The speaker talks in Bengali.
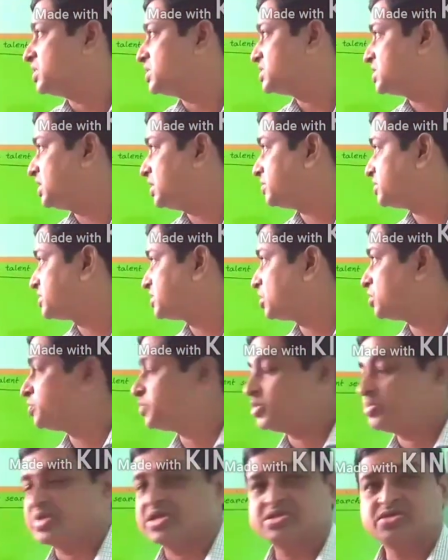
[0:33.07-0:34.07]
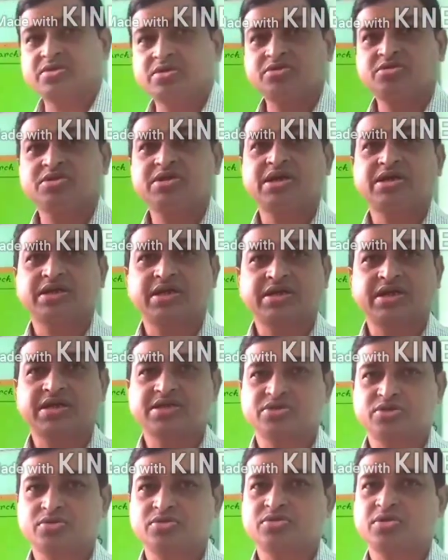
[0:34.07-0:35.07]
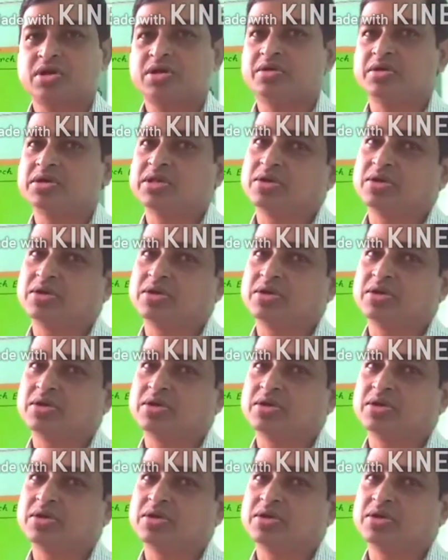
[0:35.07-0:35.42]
সিলেবাসটার উপর বেস করে যদি একটা ক্র্যাশ কোর্স করা হয়